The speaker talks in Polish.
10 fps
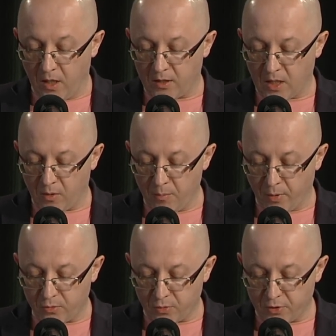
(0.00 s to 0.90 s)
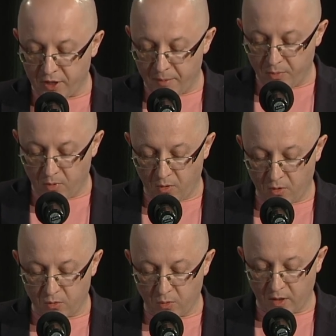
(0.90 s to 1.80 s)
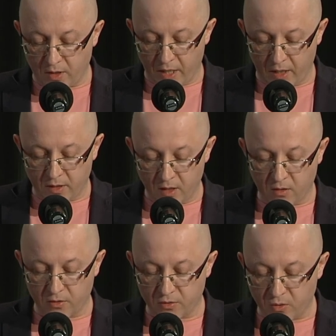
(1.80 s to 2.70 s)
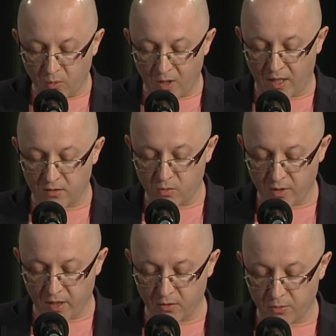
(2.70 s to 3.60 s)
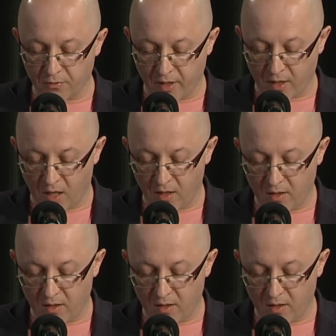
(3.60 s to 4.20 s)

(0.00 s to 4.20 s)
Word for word: Chciałam poczuć ciepło, które daje tylko skóra drugiego człowieka.